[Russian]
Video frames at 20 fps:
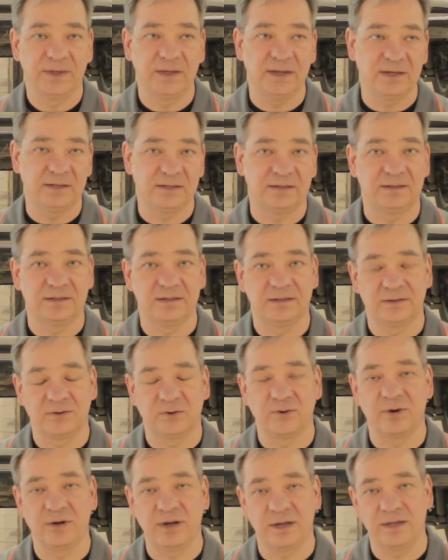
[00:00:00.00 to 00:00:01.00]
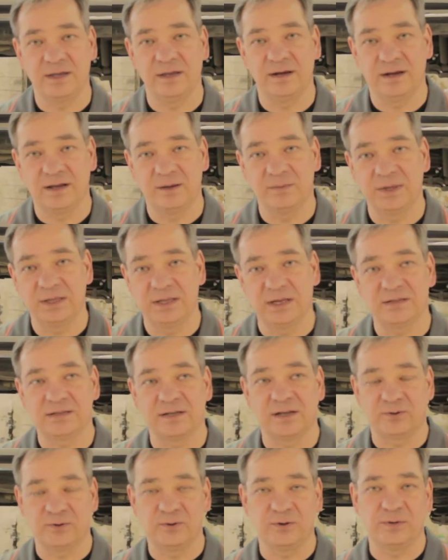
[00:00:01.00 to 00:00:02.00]
Есть кое-какие
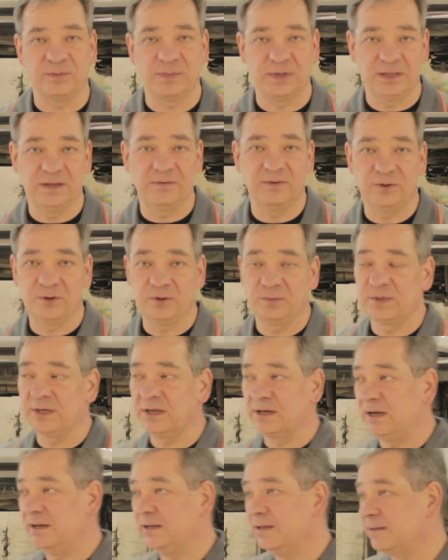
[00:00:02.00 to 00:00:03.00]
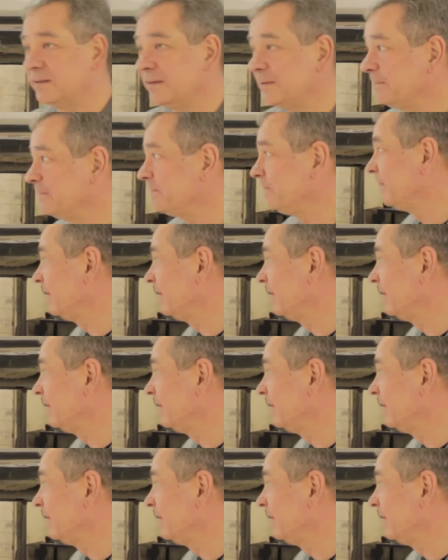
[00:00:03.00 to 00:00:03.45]
рекомендации, которые мы доведем до клиентов.